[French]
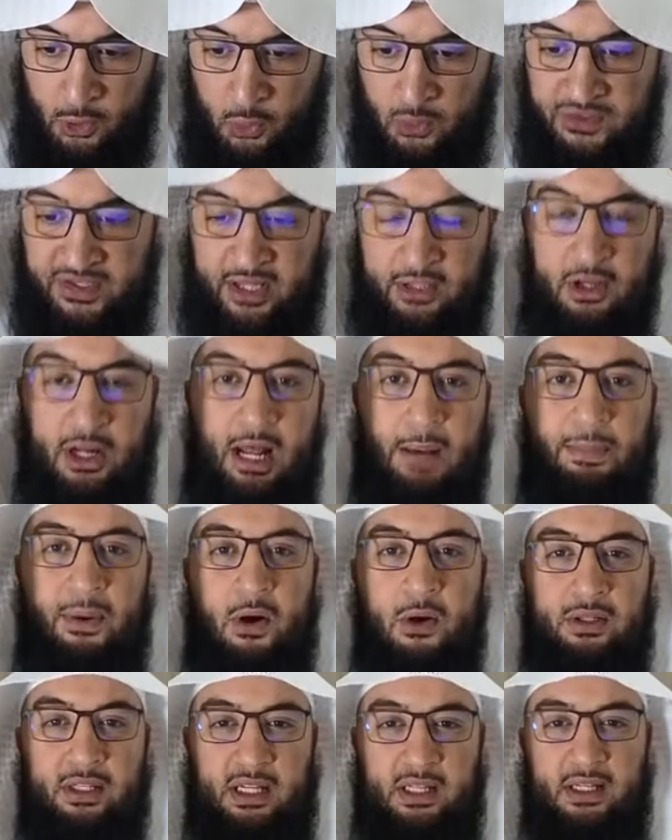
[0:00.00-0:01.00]
Concernant la
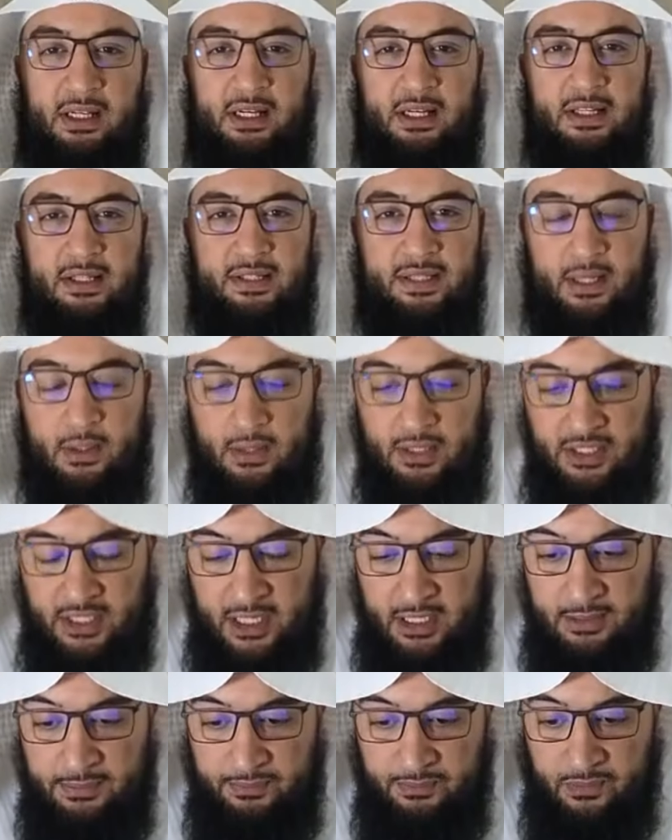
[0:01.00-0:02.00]
parole d'Allah
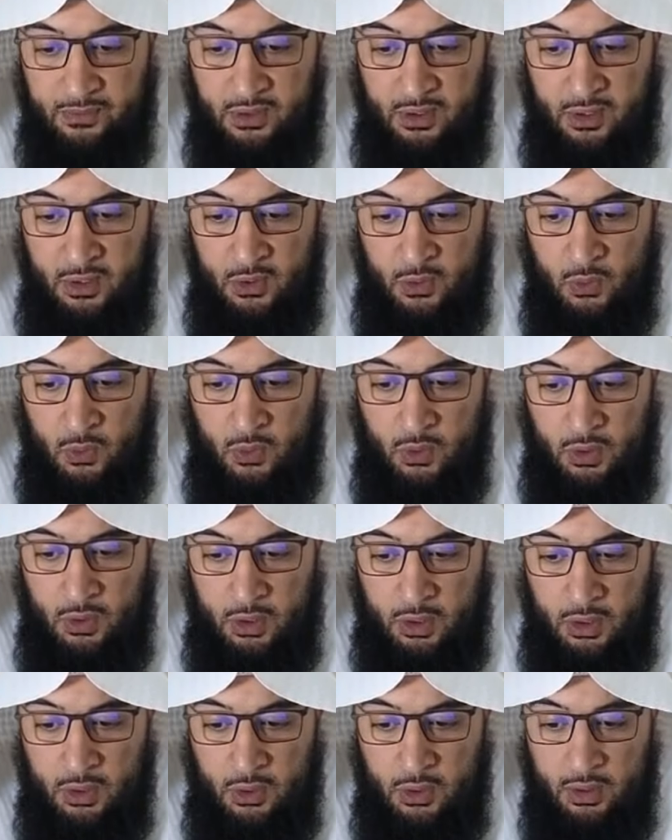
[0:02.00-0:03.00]
Azzawajal,
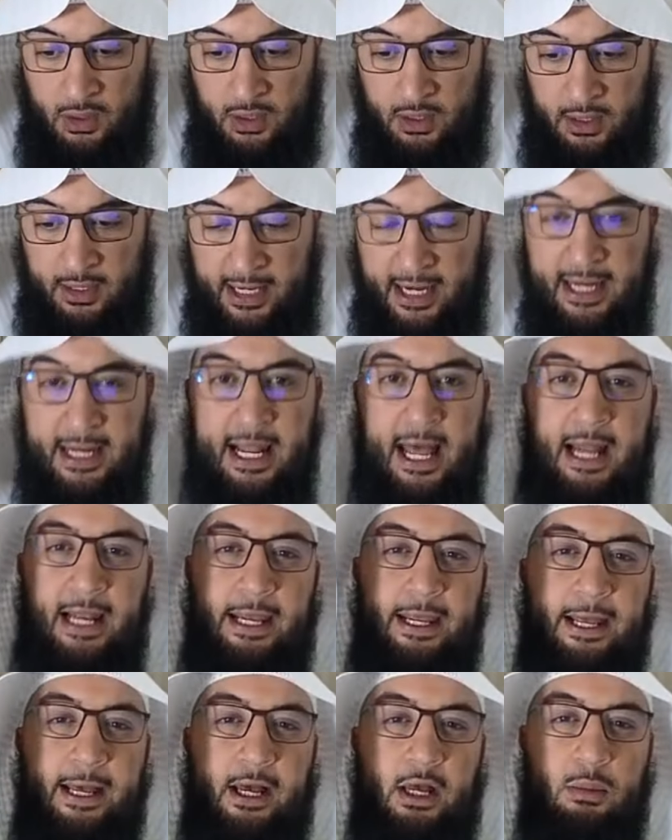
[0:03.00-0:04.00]
Illa
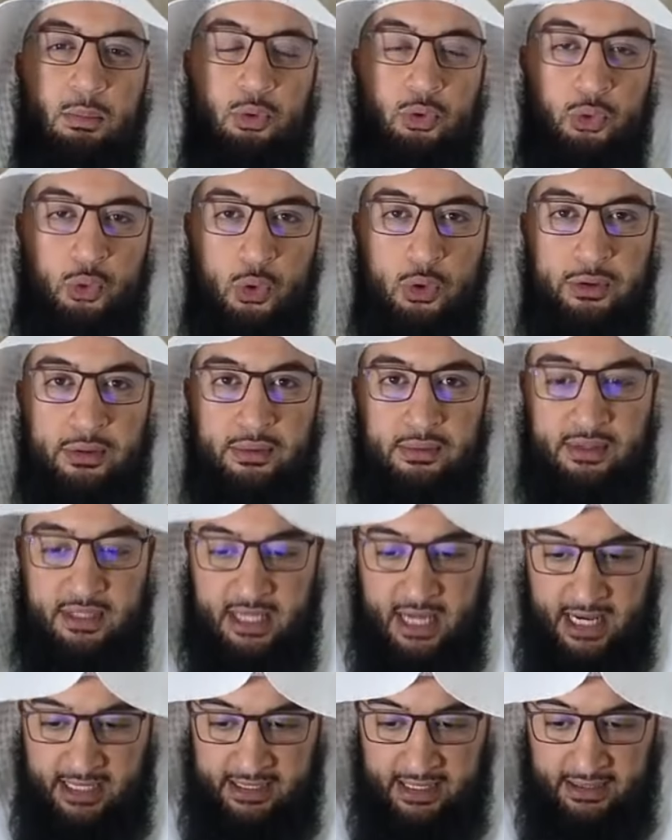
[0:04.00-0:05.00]
liya'budun,
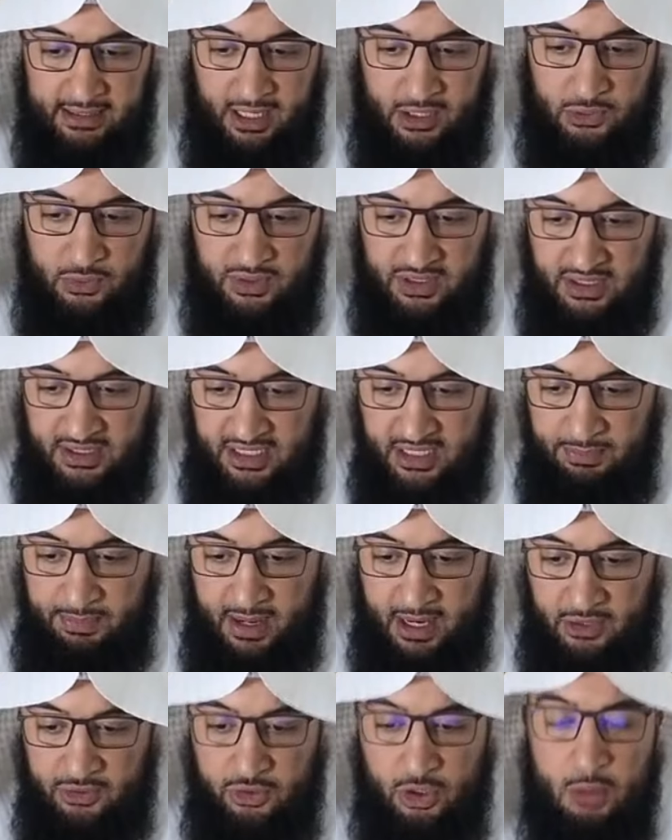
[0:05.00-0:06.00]
qui a été traduite ici
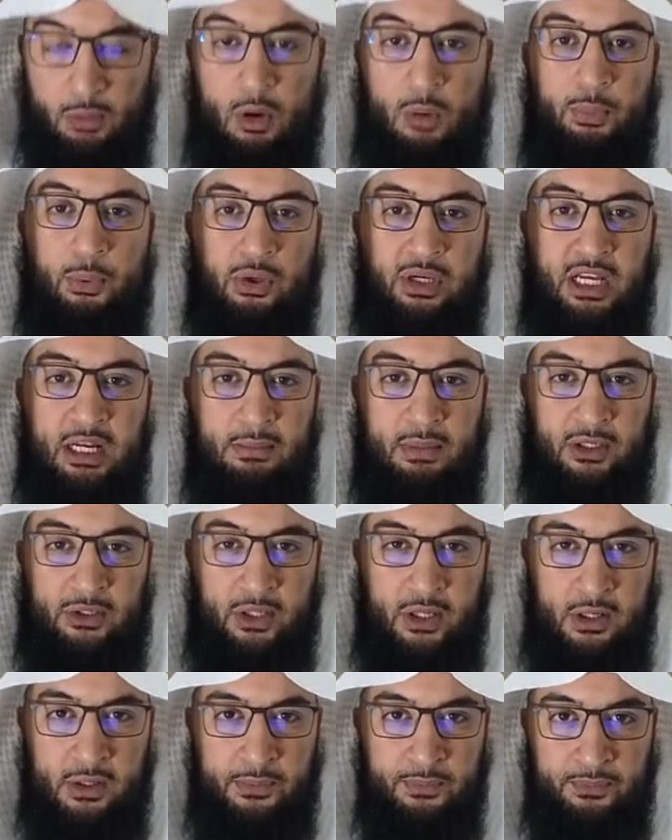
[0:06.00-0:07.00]
par seulement pour qu'il
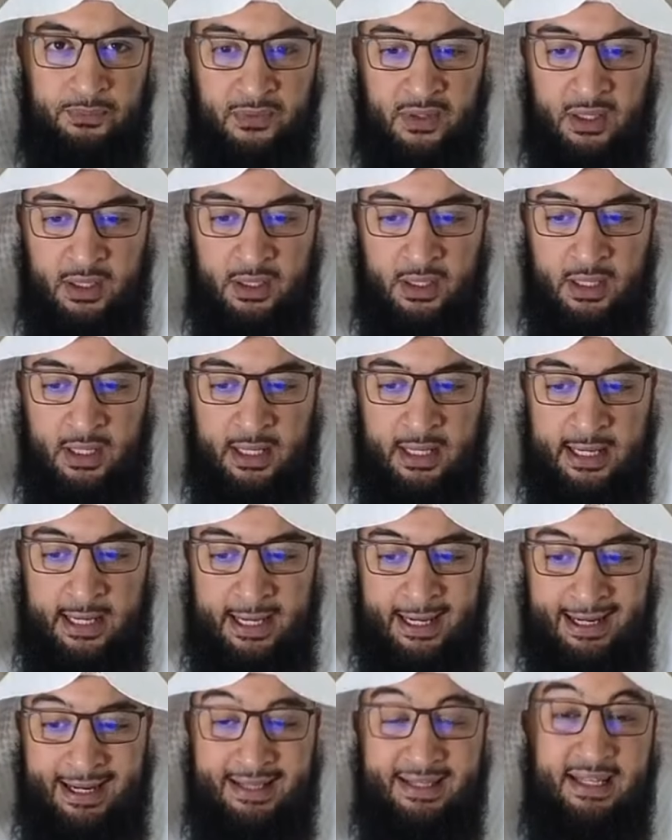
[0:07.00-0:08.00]
m'adore,
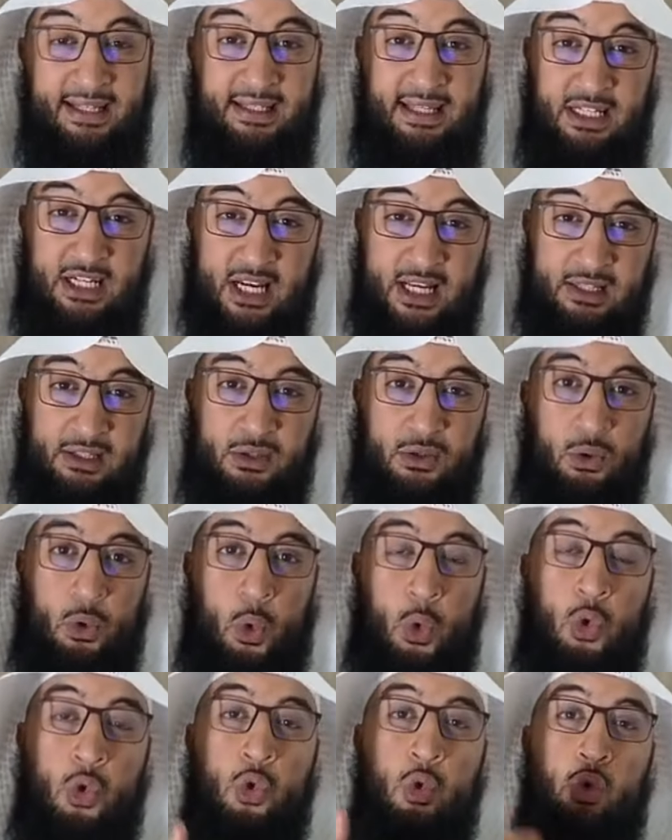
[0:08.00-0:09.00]
les exégètes
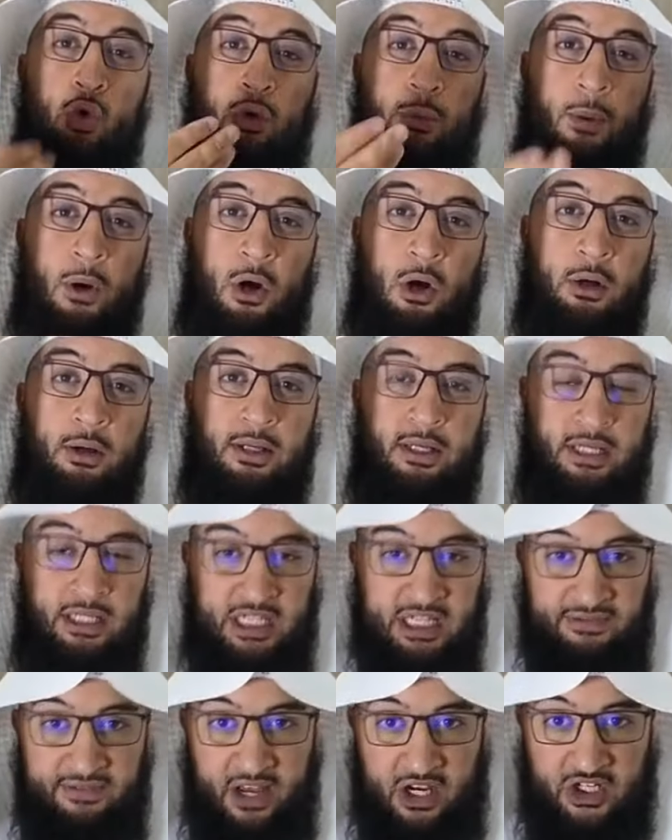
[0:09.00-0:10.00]
ont longuement
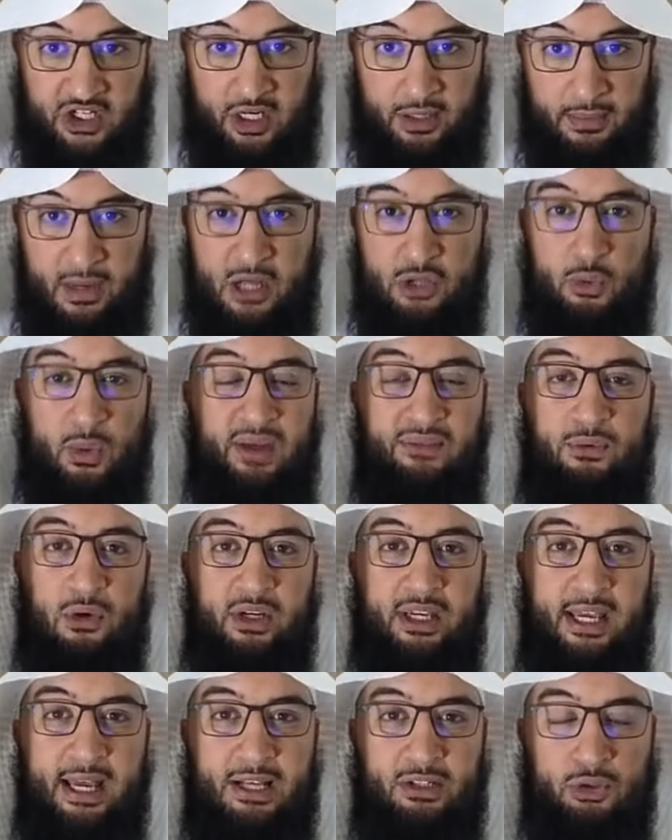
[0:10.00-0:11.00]
divergé. Ils ont
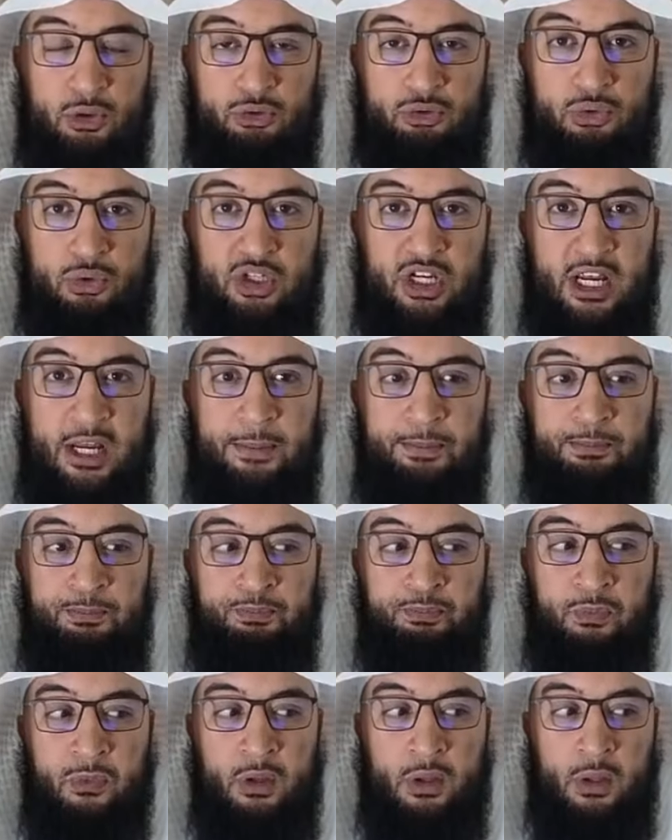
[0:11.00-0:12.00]
évoqué à ce sujet
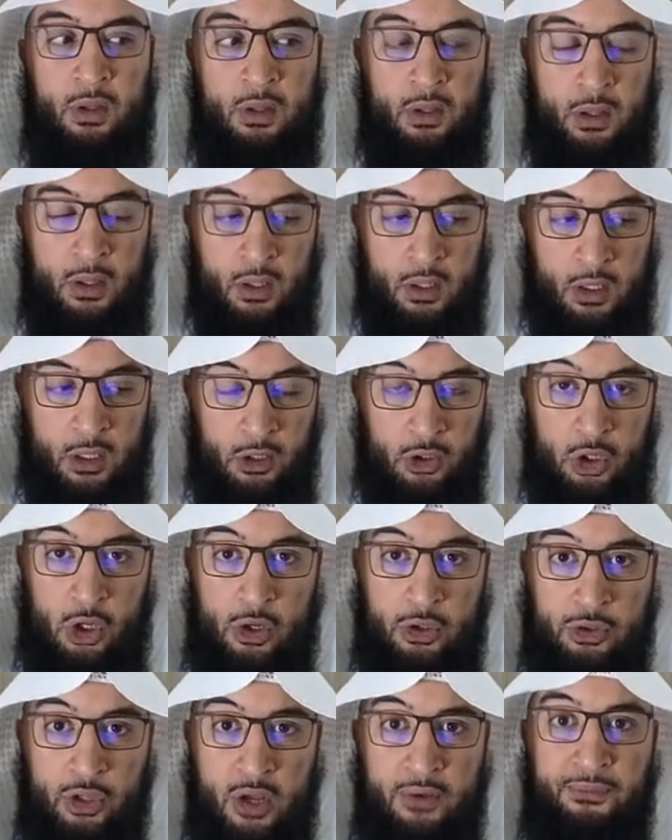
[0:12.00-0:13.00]
euh,
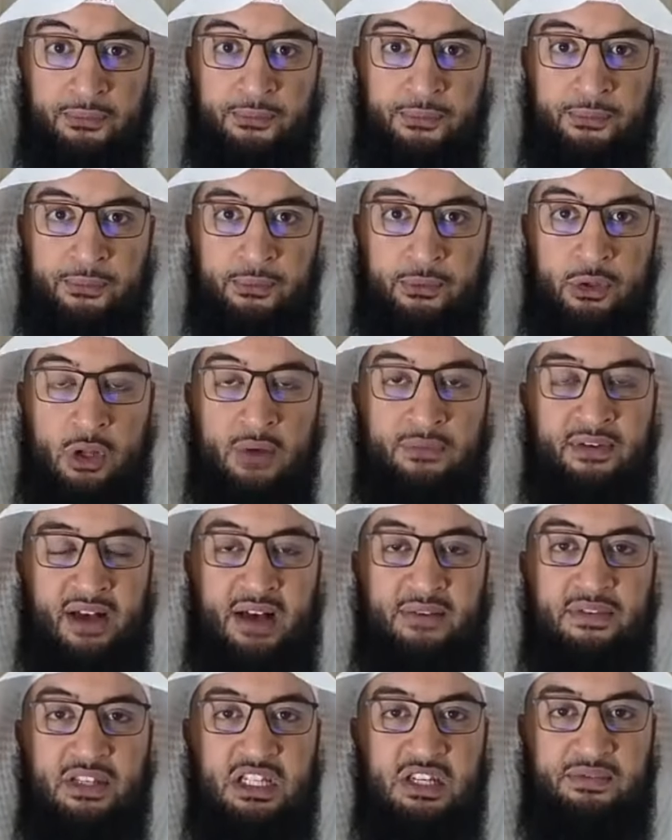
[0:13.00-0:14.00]
euh neuf, neuf
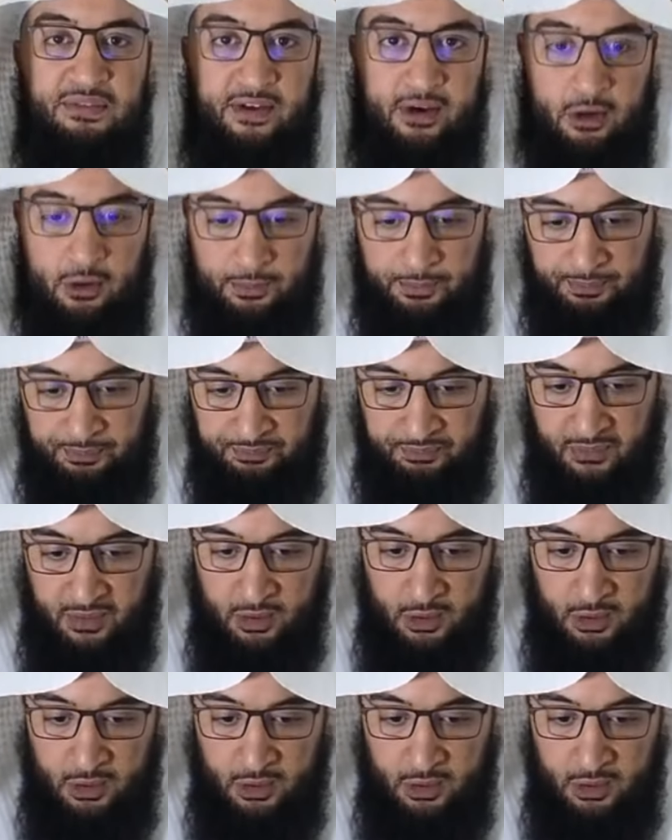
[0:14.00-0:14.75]
avis différents.